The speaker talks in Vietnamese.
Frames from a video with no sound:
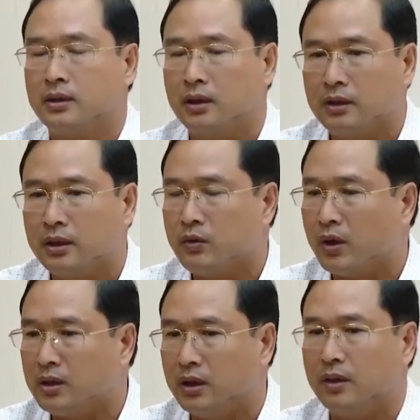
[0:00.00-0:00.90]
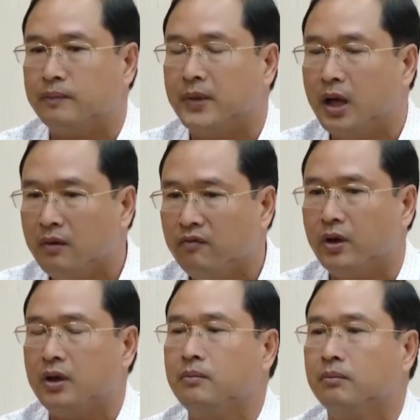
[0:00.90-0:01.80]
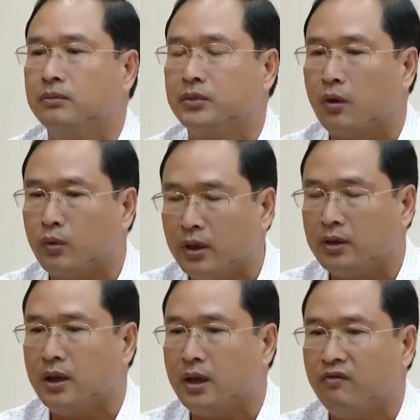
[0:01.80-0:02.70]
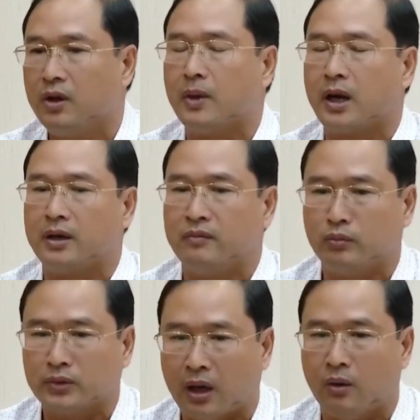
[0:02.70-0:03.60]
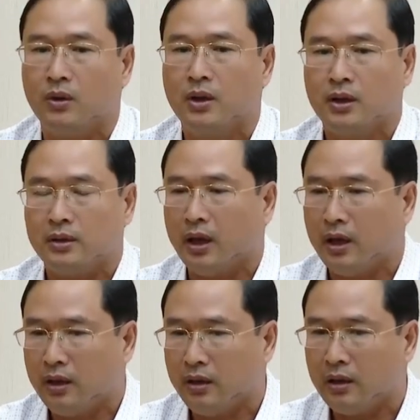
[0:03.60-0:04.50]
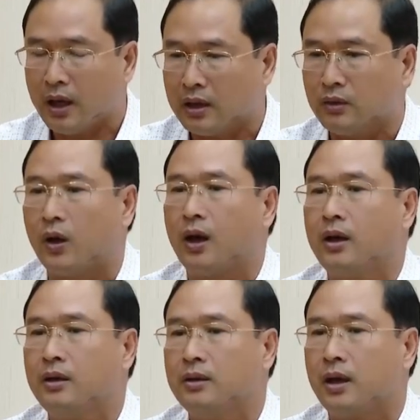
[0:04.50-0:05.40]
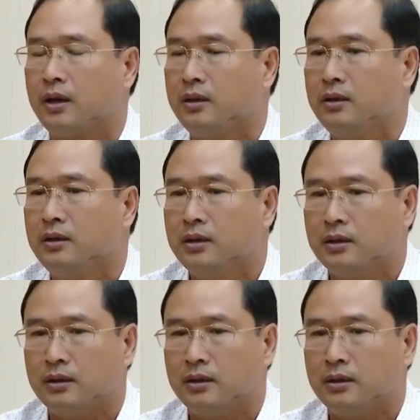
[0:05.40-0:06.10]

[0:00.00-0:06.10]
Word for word: những cái doanh nghiệp đến với Châu Đức, đến với Bà Rịa Vũng Tàu để lan tỏa cái